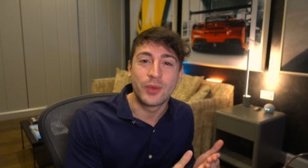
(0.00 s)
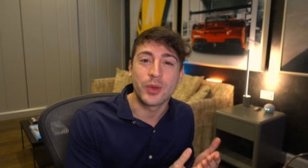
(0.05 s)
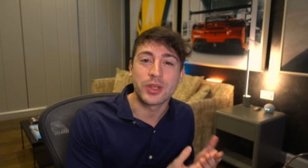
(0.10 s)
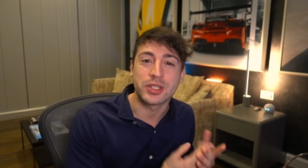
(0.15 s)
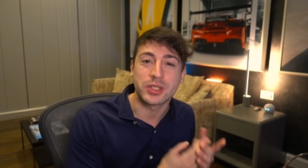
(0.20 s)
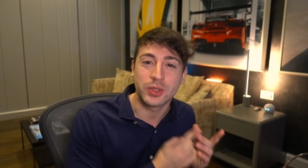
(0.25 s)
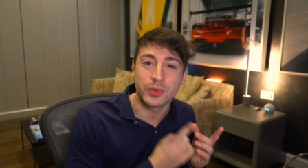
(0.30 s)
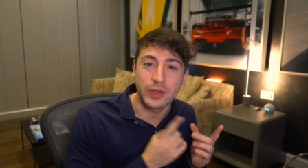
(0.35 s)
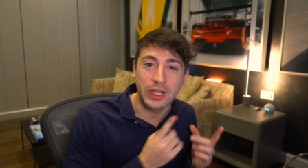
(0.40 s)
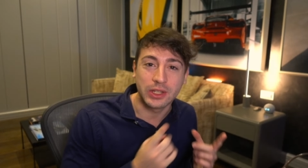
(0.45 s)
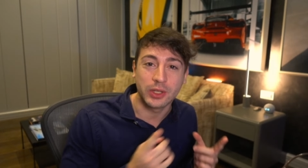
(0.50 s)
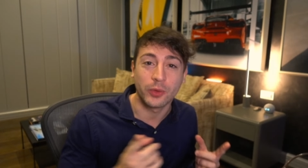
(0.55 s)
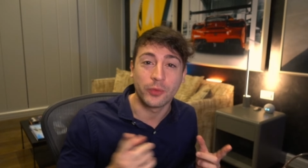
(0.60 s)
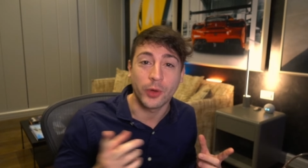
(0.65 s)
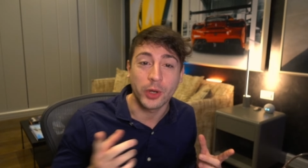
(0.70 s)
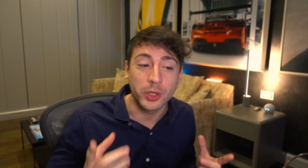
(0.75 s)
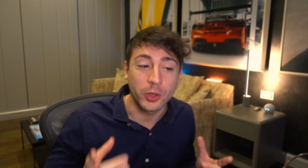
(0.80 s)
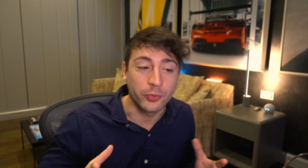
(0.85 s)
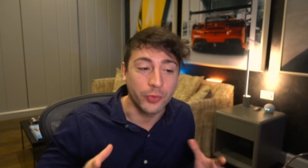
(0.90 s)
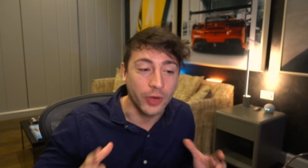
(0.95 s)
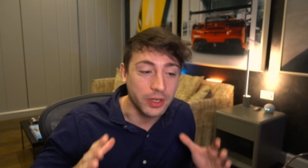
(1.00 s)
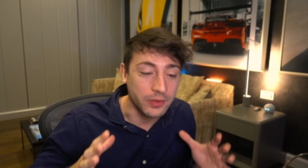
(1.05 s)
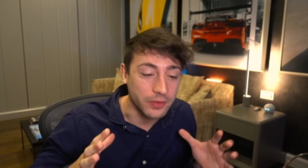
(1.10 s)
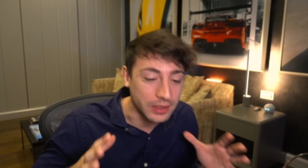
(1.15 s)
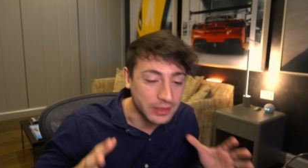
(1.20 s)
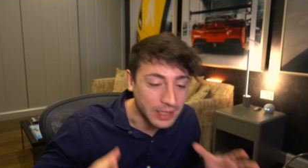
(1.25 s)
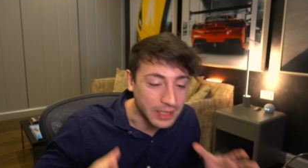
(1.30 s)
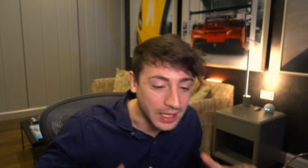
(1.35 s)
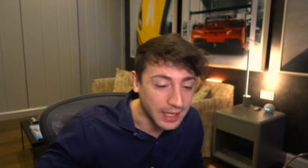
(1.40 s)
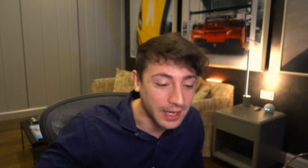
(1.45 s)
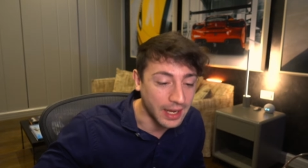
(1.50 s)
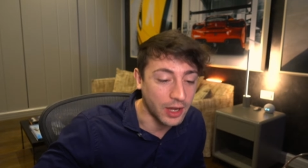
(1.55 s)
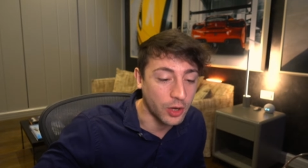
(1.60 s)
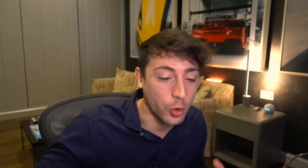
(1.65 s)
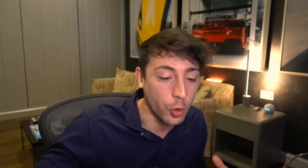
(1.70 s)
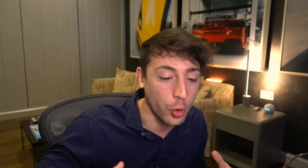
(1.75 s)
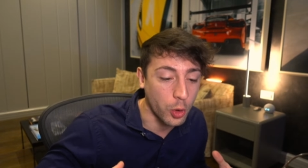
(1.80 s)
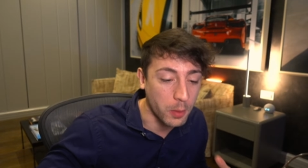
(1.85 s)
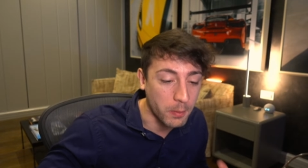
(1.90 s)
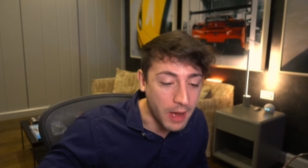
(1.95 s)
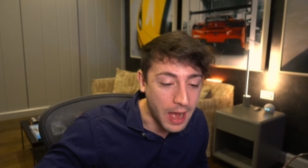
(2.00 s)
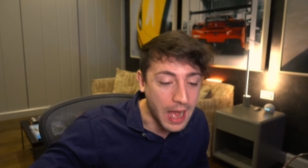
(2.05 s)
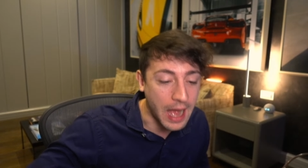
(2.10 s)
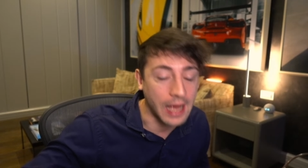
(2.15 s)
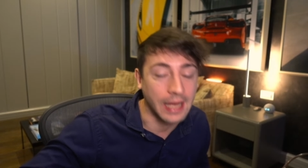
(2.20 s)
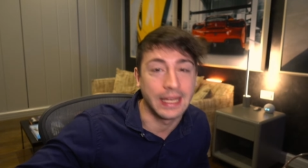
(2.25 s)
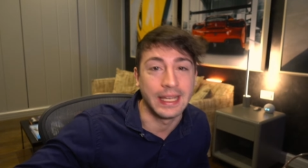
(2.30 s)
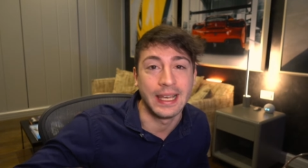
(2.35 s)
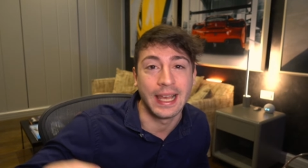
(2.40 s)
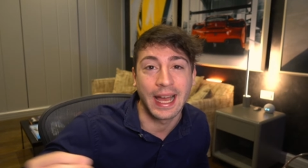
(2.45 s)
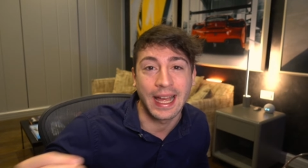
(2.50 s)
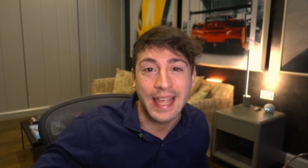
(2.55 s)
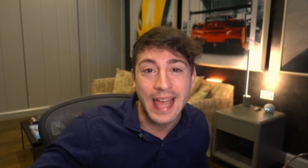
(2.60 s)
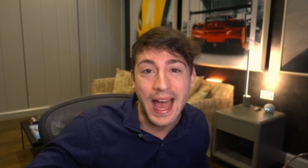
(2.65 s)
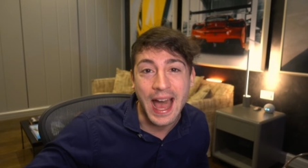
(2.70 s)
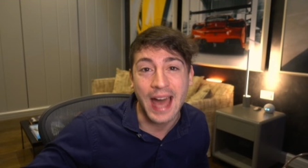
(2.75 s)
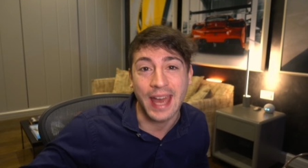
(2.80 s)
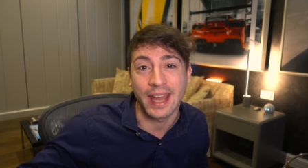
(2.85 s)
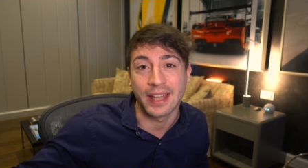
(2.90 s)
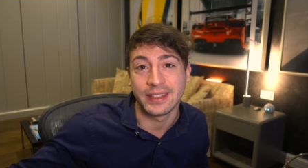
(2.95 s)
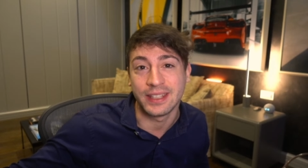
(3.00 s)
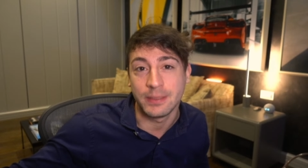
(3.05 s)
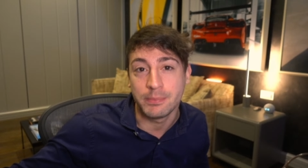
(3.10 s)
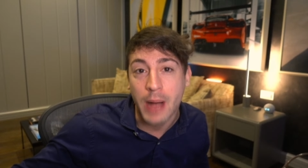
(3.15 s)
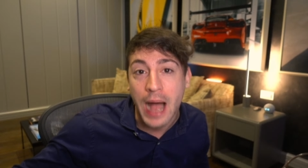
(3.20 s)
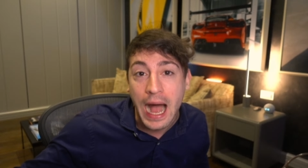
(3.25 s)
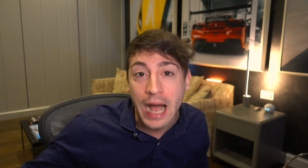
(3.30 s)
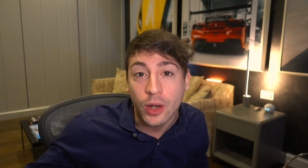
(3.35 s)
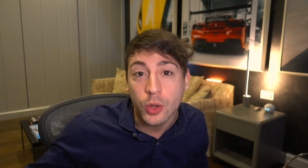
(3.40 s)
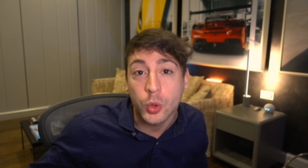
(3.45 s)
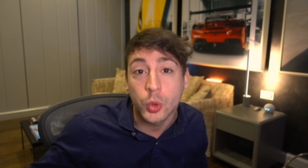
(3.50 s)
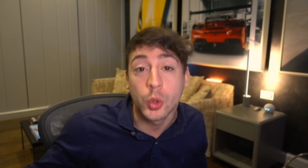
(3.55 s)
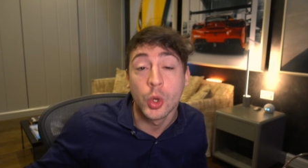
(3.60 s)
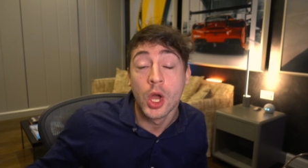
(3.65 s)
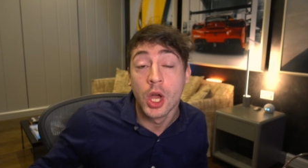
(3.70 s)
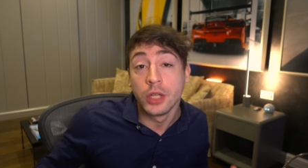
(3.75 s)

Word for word: questo video voglio farvi vedere come mai la gara di Baku